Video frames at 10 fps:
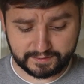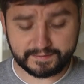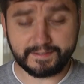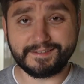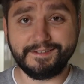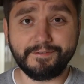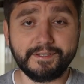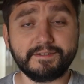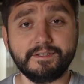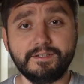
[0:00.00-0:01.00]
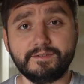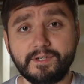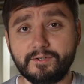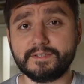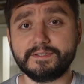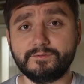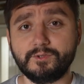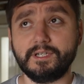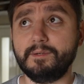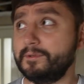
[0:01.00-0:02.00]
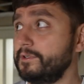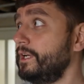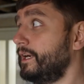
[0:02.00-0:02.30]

Das heißt, die Fenster, die ich ausgesucht habe,